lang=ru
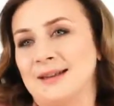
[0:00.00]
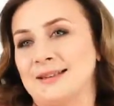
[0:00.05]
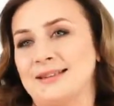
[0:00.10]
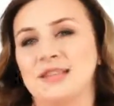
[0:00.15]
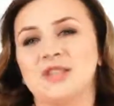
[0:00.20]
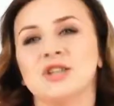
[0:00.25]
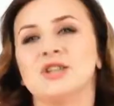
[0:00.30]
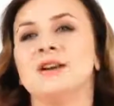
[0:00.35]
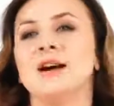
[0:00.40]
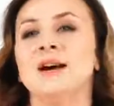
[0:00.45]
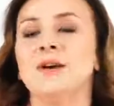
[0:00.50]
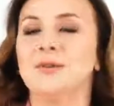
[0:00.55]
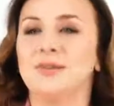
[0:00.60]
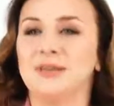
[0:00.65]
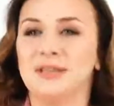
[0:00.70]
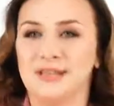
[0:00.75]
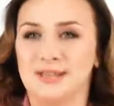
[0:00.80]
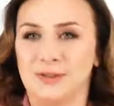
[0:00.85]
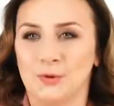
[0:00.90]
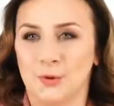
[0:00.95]

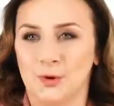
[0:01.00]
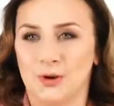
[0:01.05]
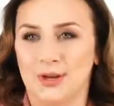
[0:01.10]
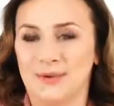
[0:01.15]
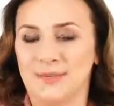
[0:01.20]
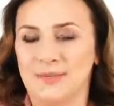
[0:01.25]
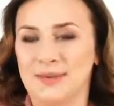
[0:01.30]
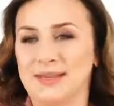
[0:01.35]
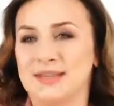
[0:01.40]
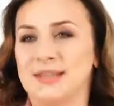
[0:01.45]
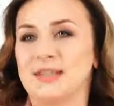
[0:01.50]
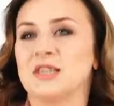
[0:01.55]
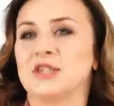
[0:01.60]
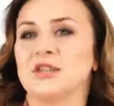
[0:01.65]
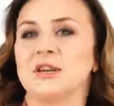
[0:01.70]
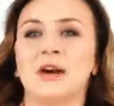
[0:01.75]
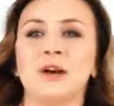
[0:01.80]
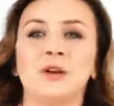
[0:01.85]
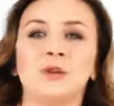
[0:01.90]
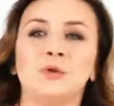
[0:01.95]
Зажигают истории,
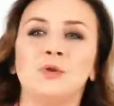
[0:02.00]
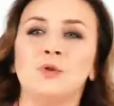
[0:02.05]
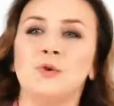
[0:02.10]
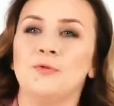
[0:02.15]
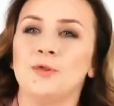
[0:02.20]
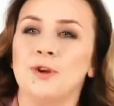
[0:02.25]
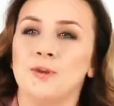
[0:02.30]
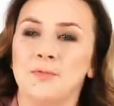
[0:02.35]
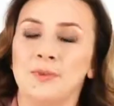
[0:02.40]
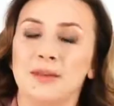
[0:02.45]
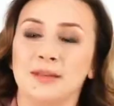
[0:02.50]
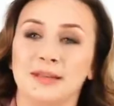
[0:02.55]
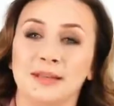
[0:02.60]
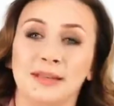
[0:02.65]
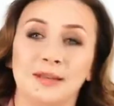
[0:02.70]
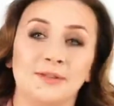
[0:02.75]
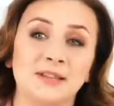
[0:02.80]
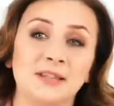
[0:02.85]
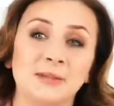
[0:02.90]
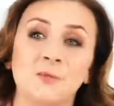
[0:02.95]
зажигают новые
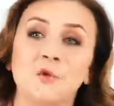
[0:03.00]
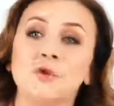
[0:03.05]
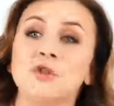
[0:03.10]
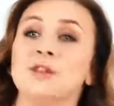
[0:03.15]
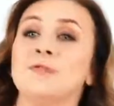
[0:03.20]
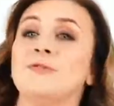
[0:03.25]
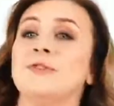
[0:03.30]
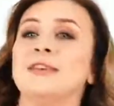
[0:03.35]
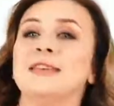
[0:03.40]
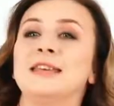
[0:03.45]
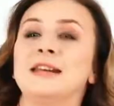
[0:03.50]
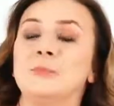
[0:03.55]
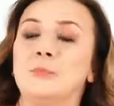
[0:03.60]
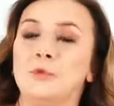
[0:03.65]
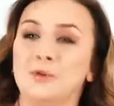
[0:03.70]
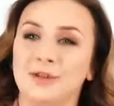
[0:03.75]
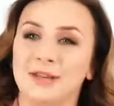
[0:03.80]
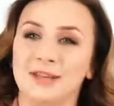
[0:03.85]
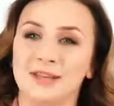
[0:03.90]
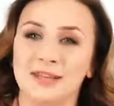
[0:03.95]
методы. Возможно, вы не
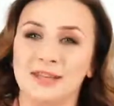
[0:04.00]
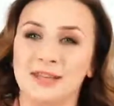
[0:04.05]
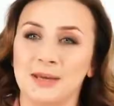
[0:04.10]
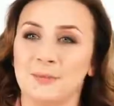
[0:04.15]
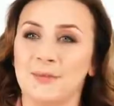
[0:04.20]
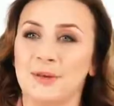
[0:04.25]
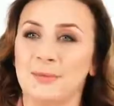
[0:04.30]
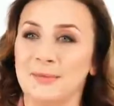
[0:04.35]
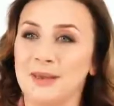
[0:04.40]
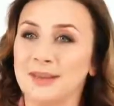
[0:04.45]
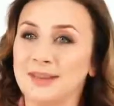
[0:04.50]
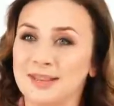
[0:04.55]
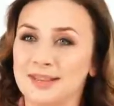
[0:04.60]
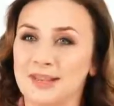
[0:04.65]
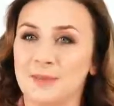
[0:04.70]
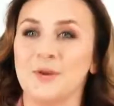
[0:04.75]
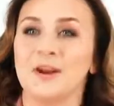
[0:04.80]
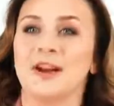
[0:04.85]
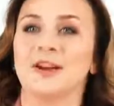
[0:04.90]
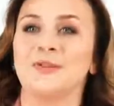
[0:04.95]
работаете теми
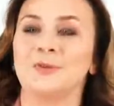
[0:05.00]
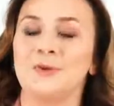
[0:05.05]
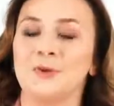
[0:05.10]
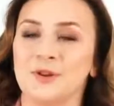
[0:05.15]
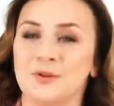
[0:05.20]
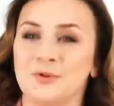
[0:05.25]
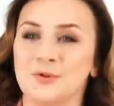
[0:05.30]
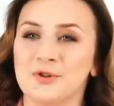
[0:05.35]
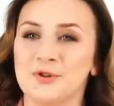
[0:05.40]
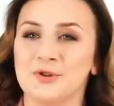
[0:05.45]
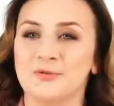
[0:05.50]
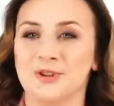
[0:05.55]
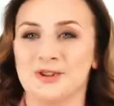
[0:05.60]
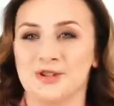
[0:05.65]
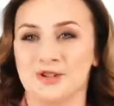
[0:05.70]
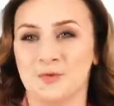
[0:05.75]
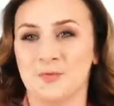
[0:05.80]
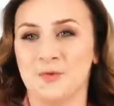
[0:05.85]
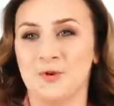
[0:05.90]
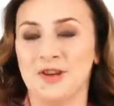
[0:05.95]
методами, которые нужен
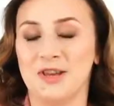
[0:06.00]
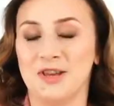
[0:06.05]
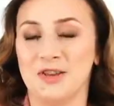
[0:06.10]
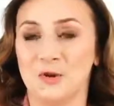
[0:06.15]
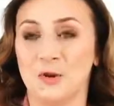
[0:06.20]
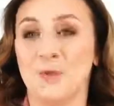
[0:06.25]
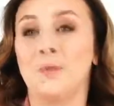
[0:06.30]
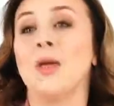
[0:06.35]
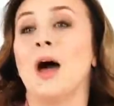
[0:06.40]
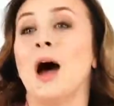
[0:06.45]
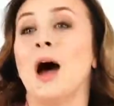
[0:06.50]
вашему лидеру,